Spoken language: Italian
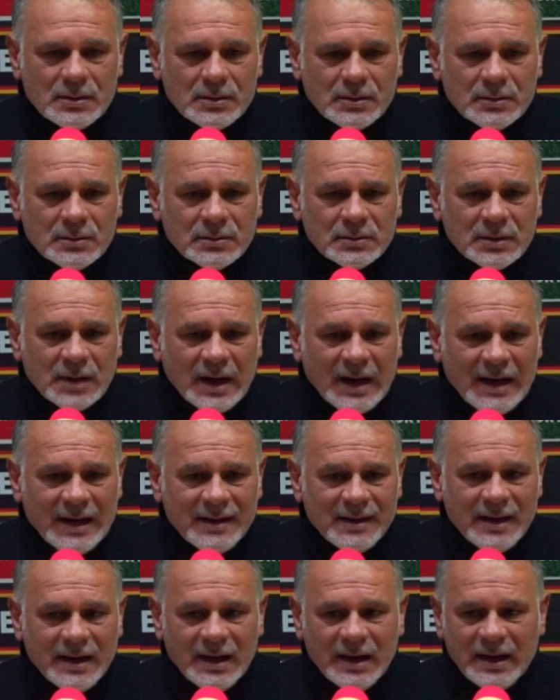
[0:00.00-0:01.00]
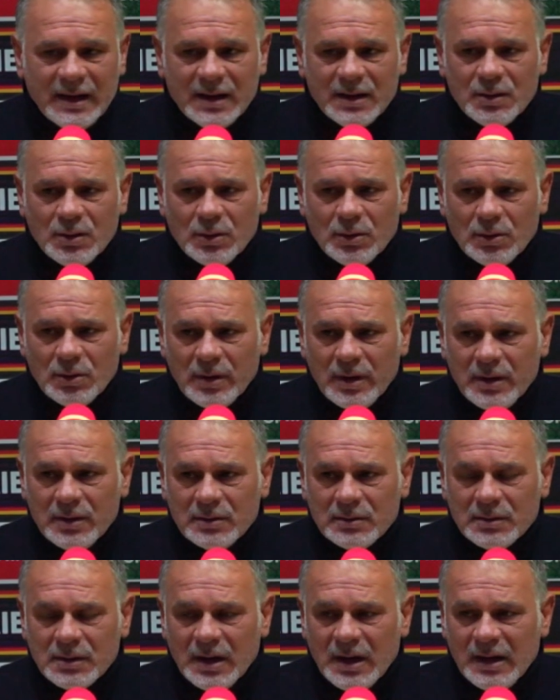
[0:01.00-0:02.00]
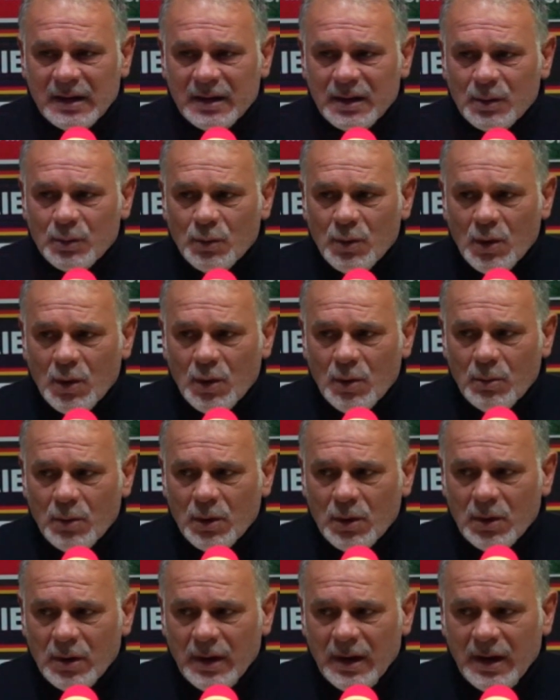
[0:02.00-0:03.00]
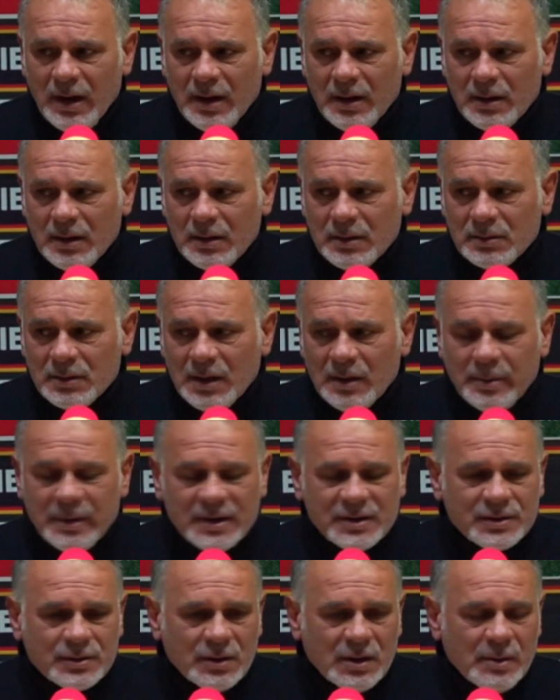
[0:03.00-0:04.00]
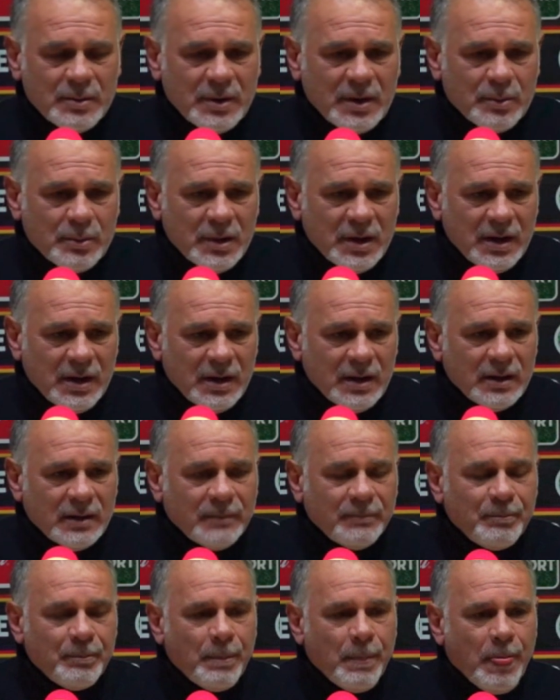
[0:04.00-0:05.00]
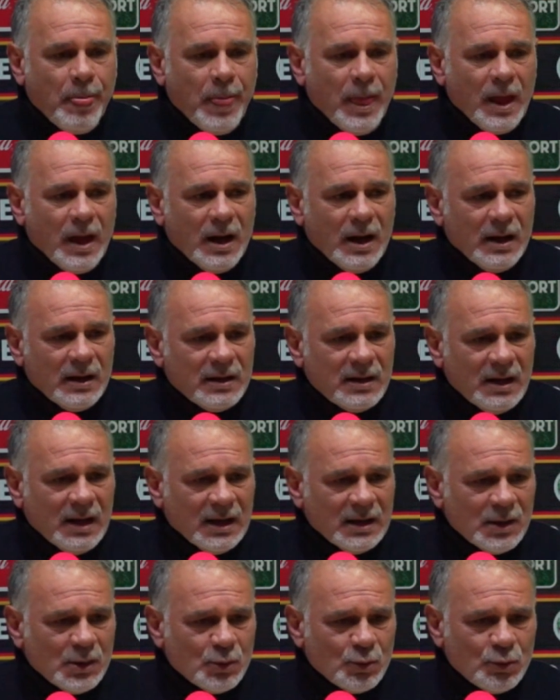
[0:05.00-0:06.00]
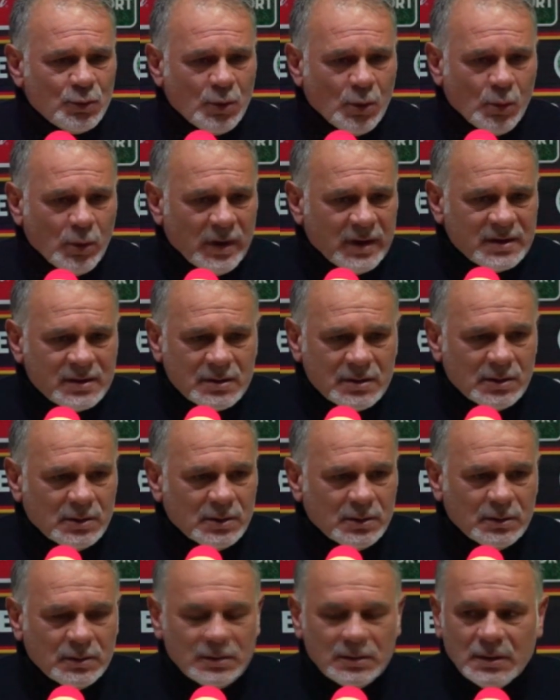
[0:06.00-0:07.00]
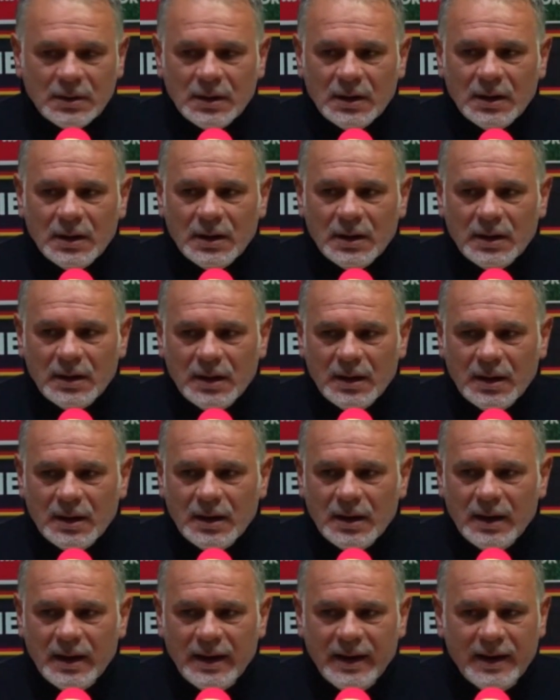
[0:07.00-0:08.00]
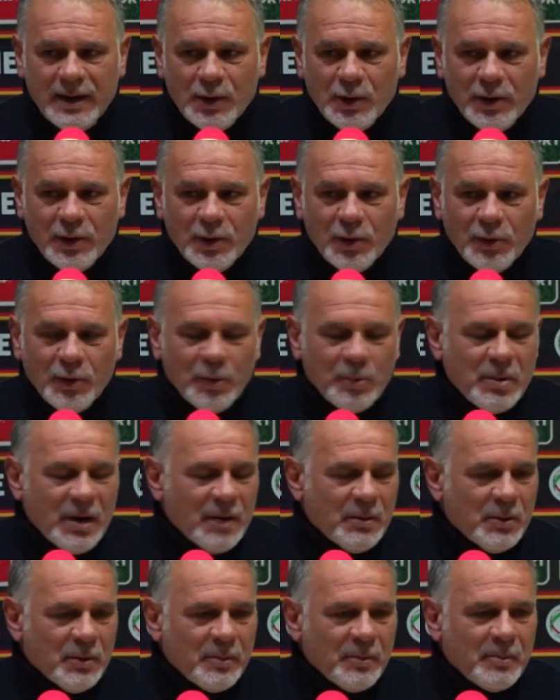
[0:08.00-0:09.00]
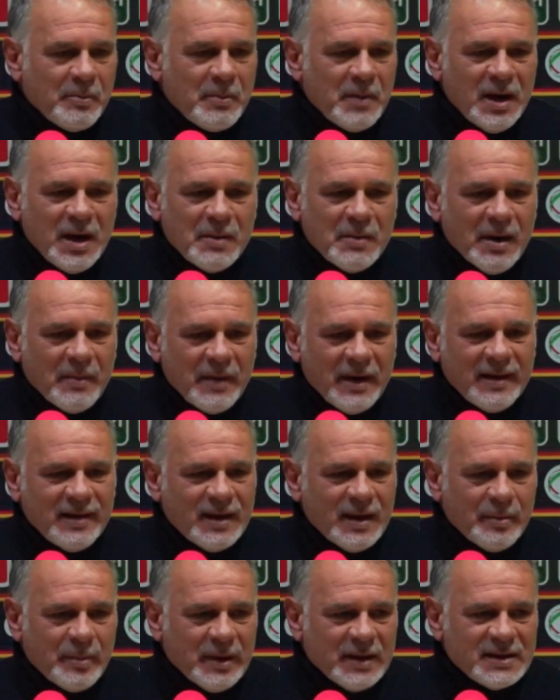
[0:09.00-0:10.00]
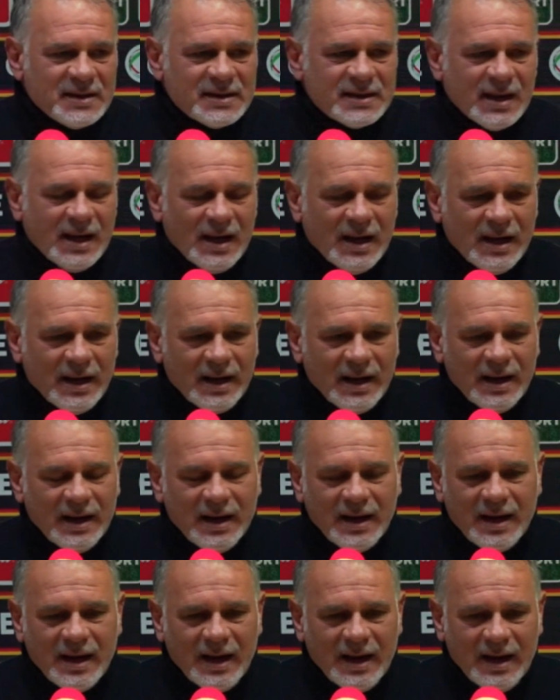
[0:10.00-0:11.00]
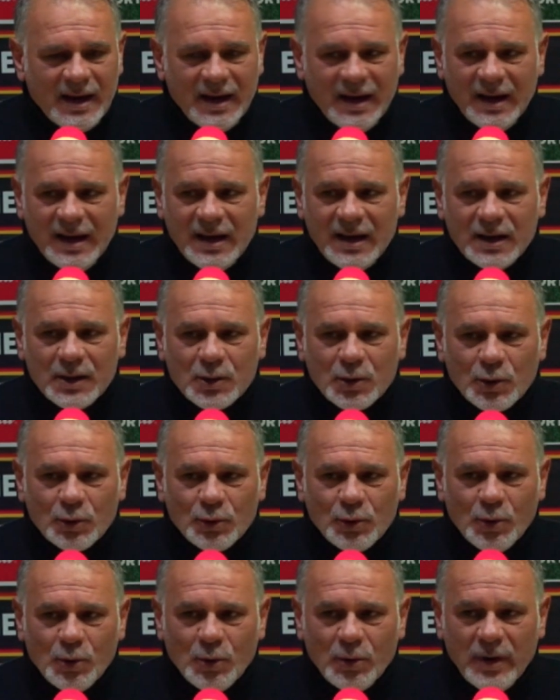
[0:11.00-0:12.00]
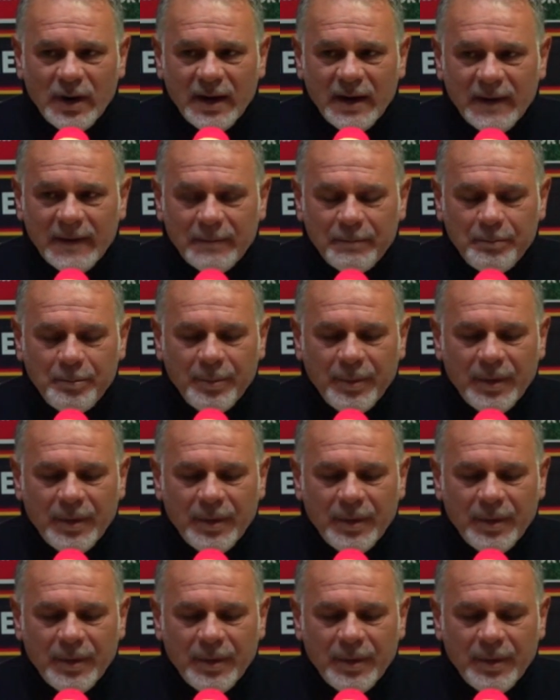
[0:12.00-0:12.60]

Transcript: un grande allenatore, un grande uomo e una persona per bene. Al di là di tutto questo, eh, noi non dobbiamo minimamente pensare che il Crotone